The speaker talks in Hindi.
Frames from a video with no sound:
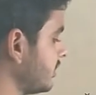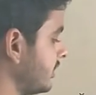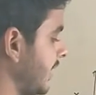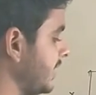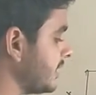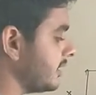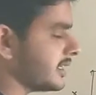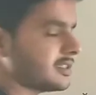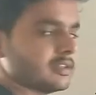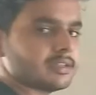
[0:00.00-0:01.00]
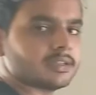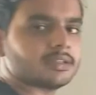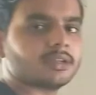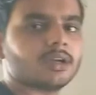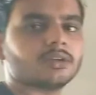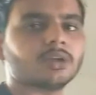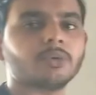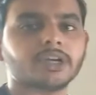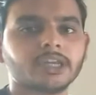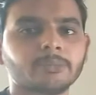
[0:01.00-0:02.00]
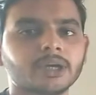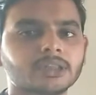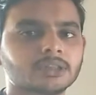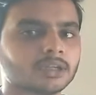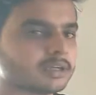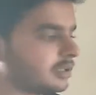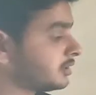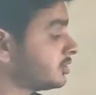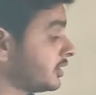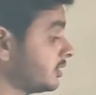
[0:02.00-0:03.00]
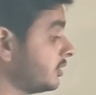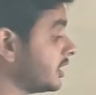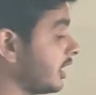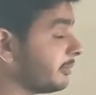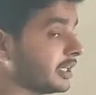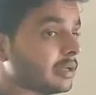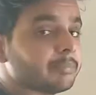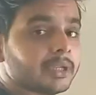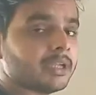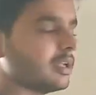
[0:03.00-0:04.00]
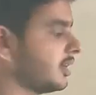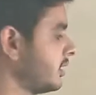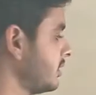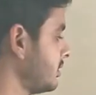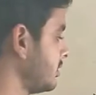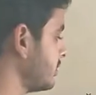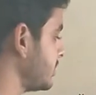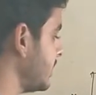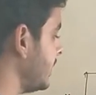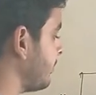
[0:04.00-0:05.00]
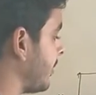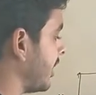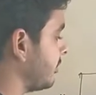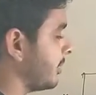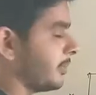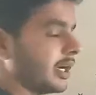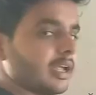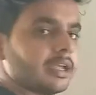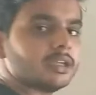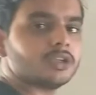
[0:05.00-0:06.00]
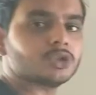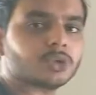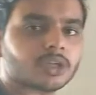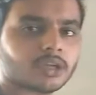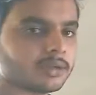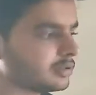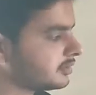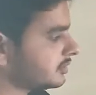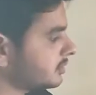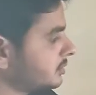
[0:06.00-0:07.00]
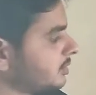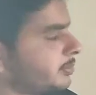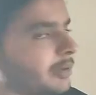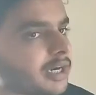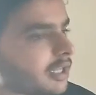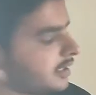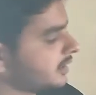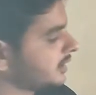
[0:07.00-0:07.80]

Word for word: नाइन का नेक्स्ट डिजिट नौ अट्ठे बहत्तर सॉरी नौ दहा में नब्बे से बानवे बड़ा है कि छोटा है तो बड़ा है